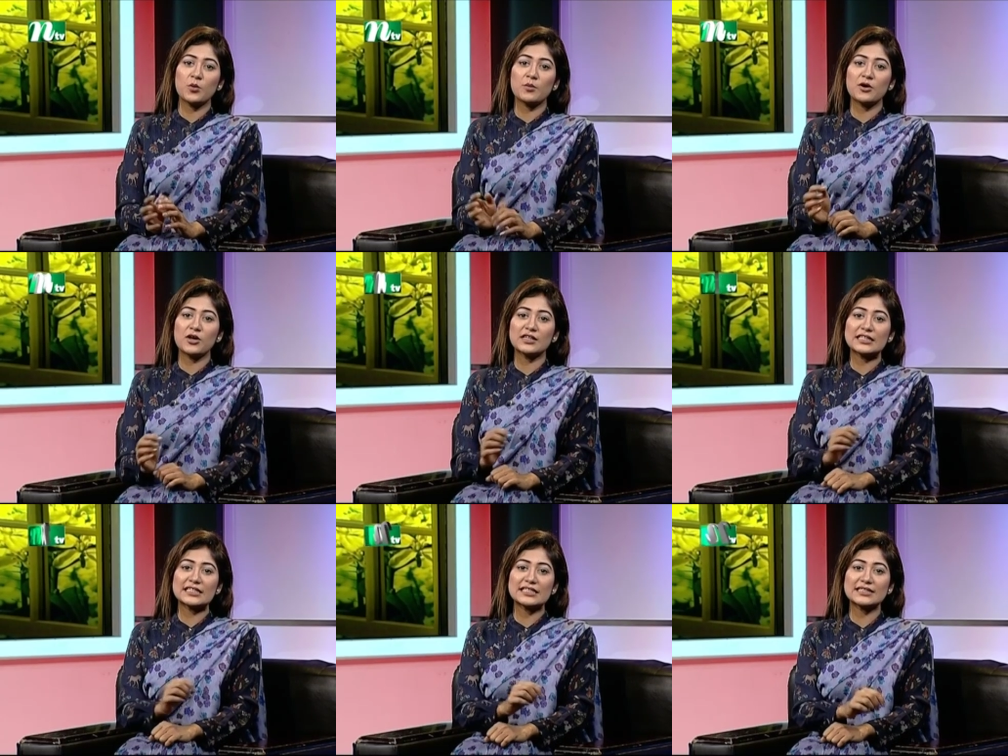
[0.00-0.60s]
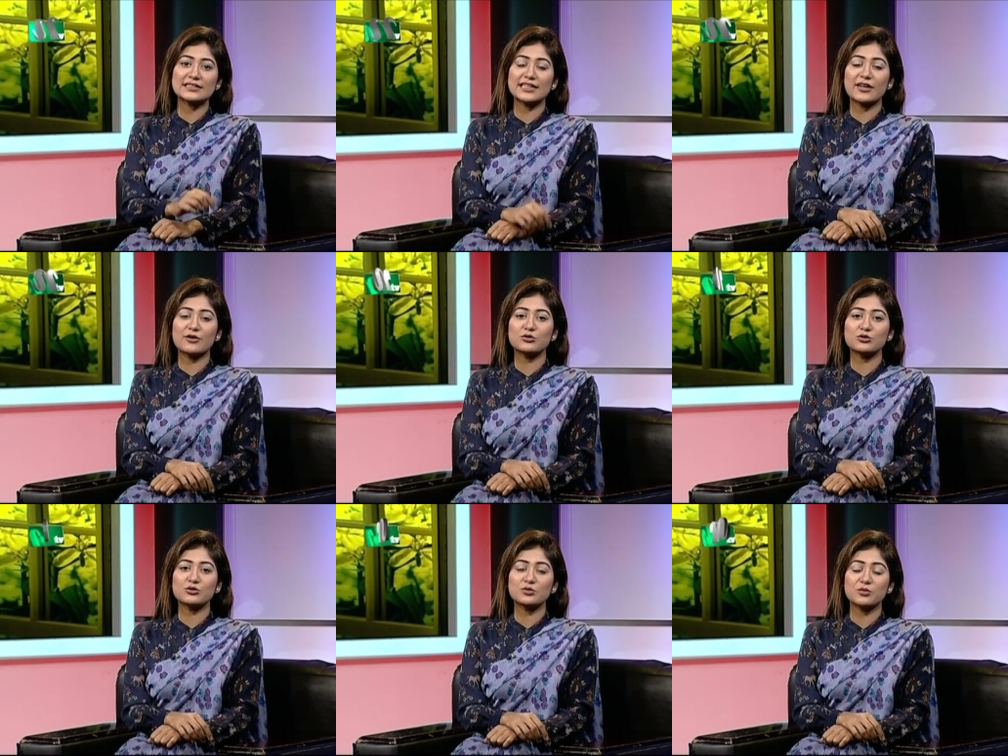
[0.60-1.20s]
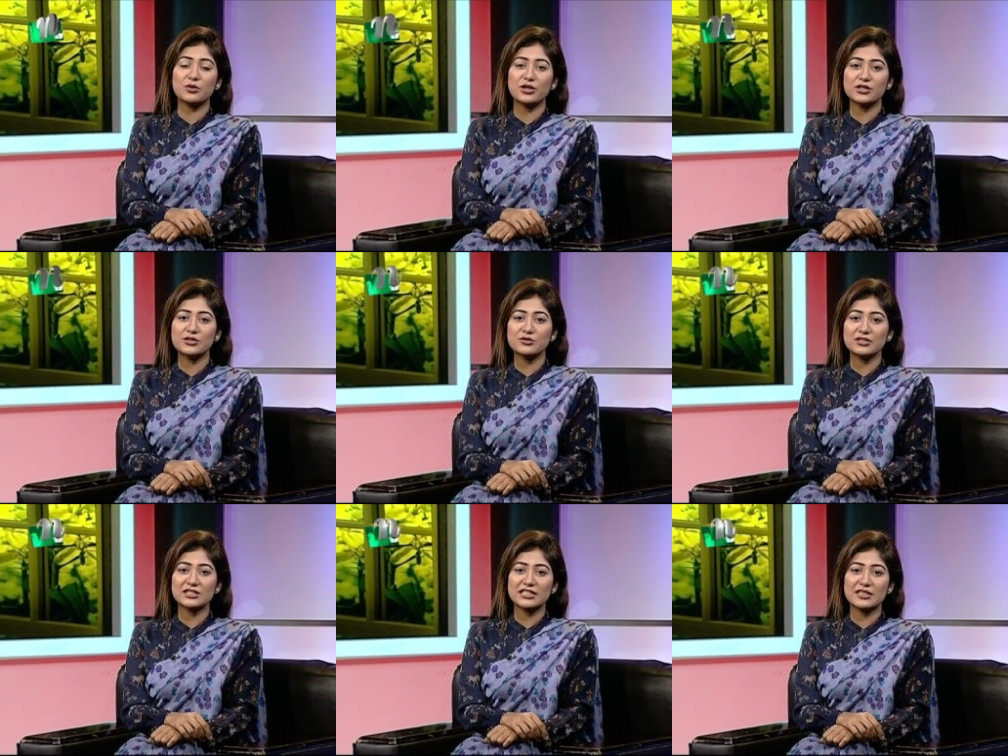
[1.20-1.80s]
উপমহাদেশের ১৩ জন
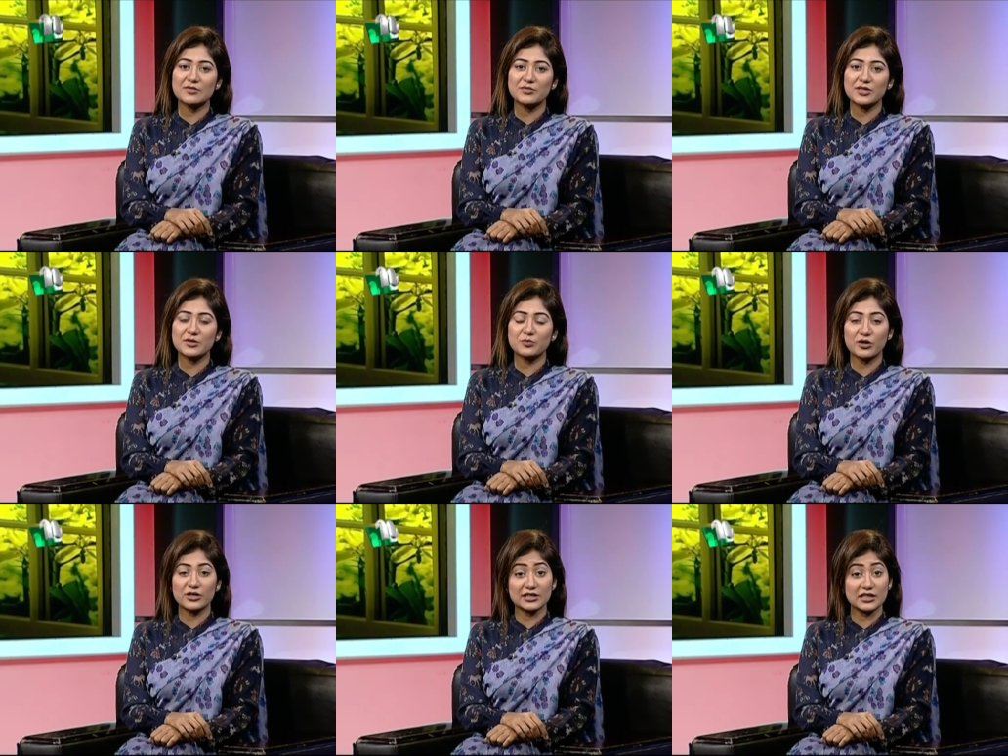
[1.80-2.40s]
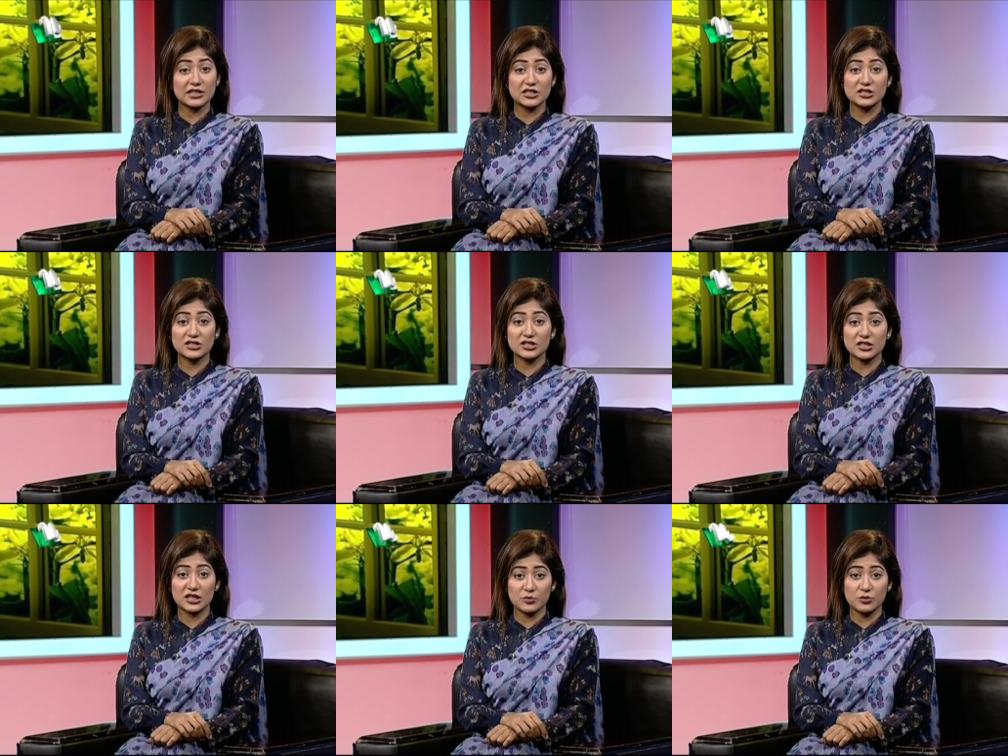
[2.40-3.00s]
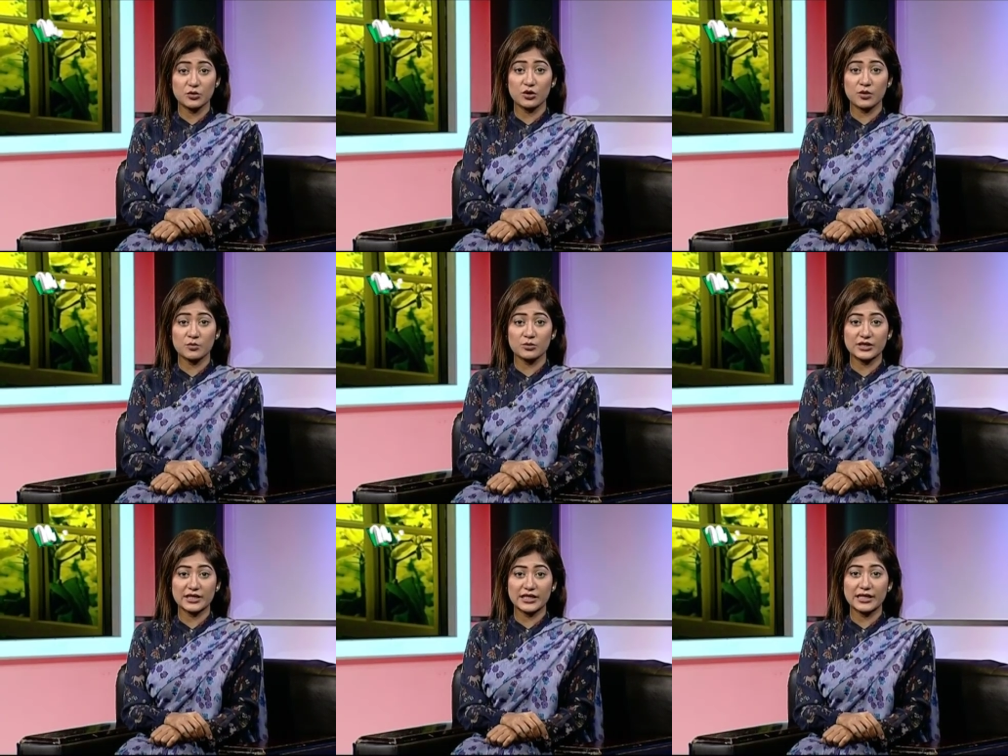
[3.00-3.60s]
বরেণ্য শিল্পীর পঁয়তাল্লিশটি
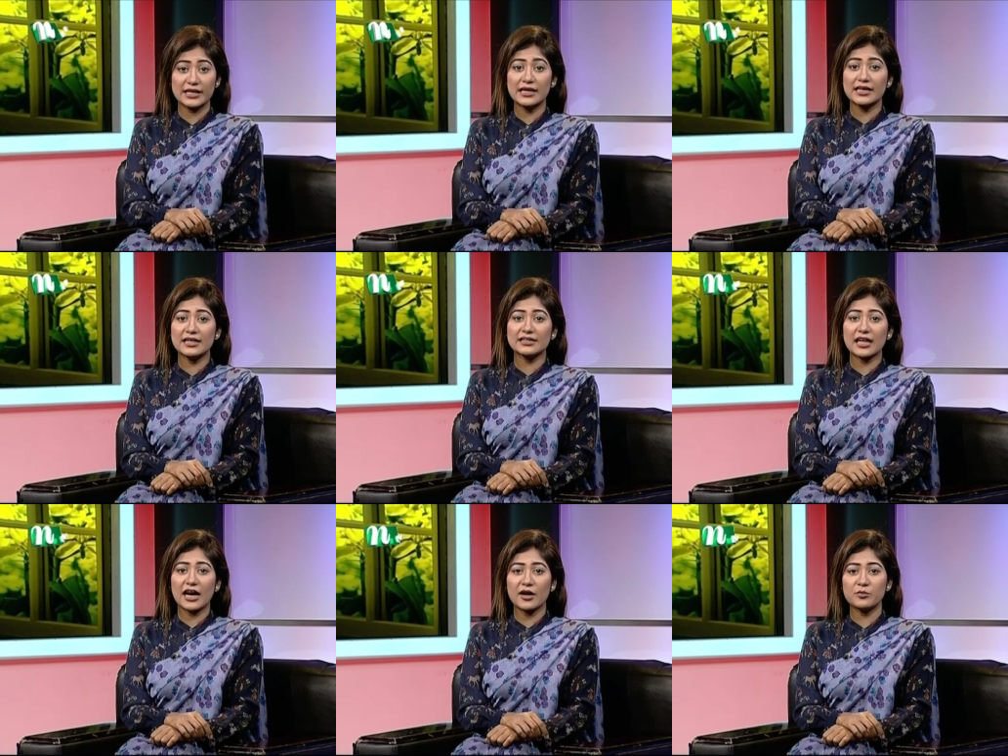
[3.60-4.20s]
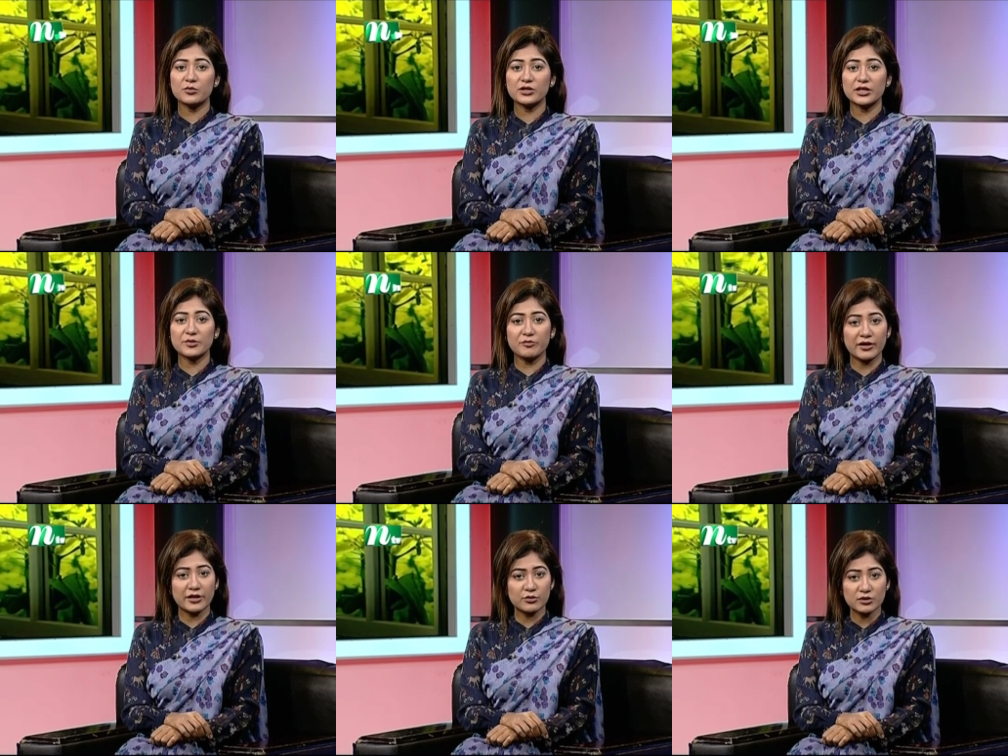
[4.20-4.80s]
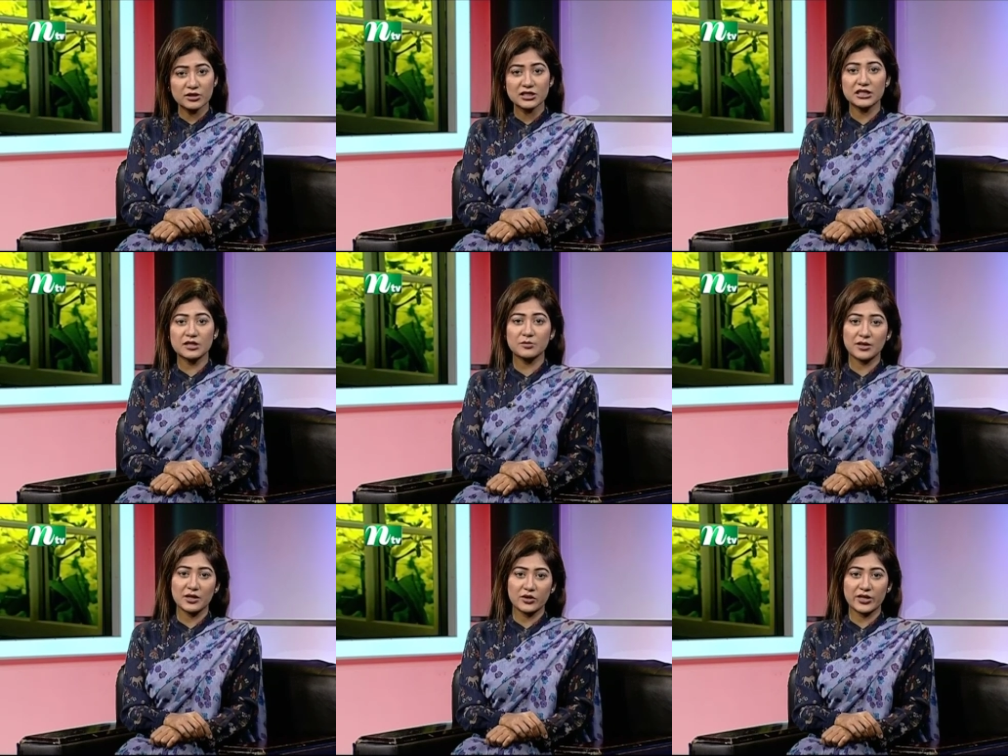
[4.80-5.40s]
শিল্পকর্ম নিয়ে ধানমন্ডির বেঙ্গল
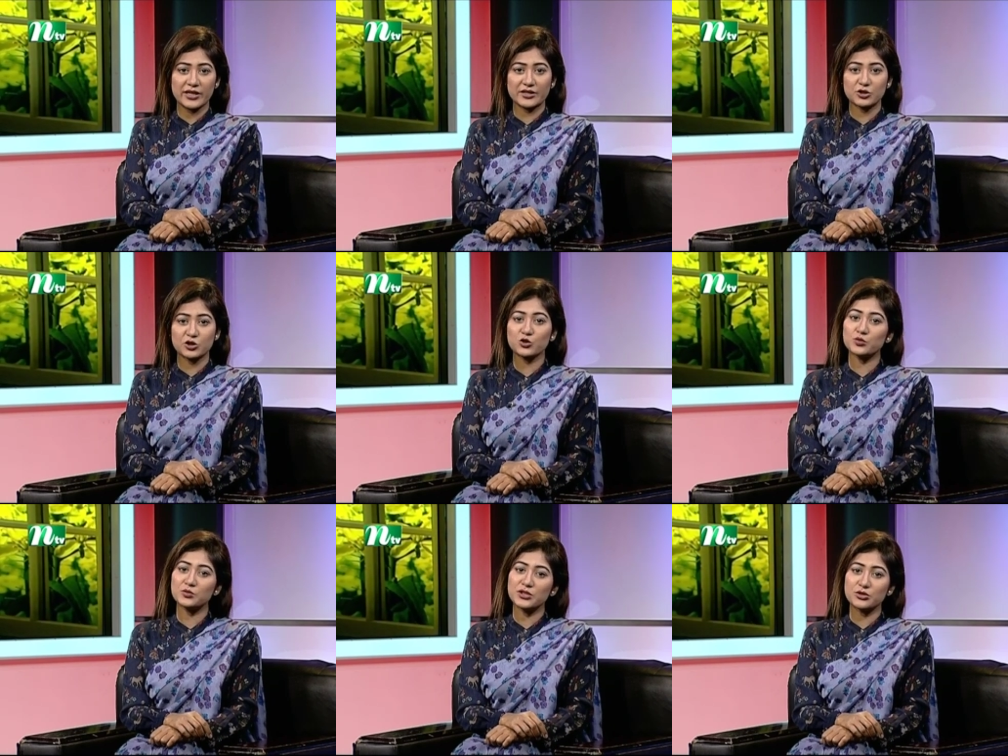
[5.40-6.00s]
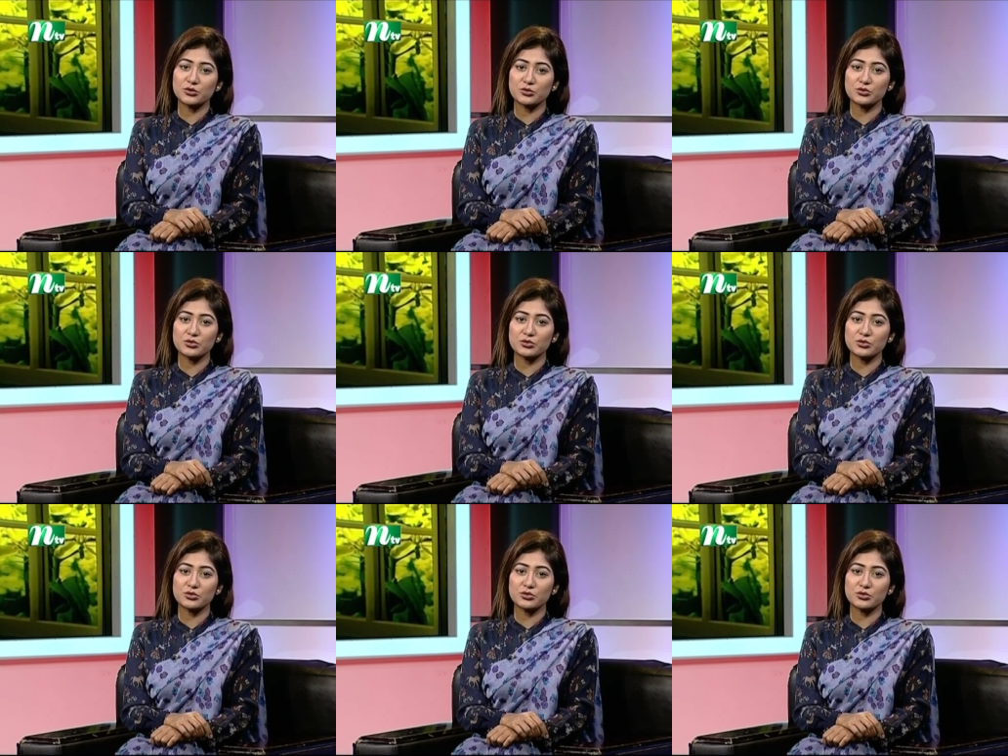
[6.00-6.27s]
শিল্পালয়ের সুবীর